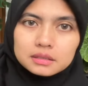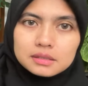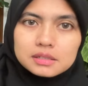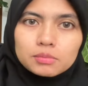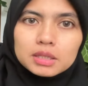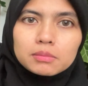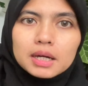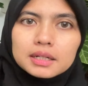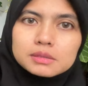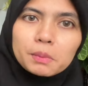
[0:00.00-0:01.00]
terus tiba-tiba
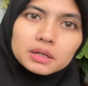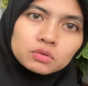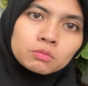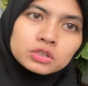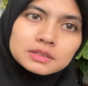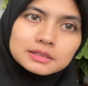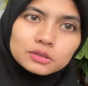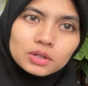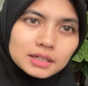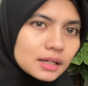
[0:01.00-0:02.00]
ada speknumos di
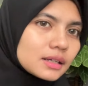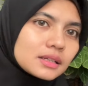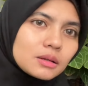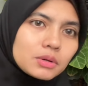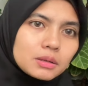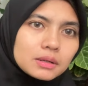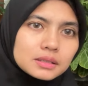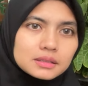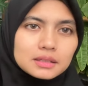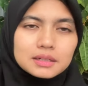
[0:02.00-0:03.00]
situ kan karakternya beda
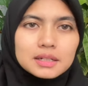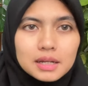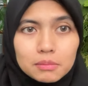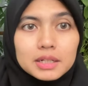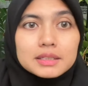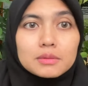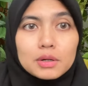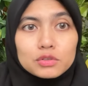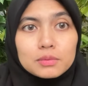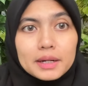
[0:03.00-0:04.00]
banget dan gambarnya jadi
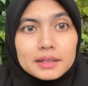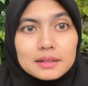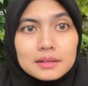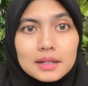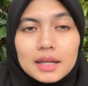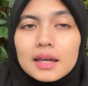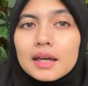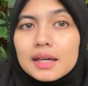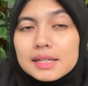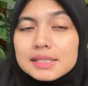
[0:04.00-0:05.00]
bagus banget gitu eh
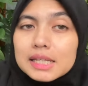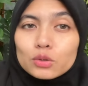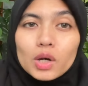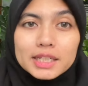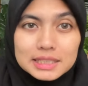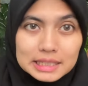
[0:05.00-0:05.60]
jatuhannya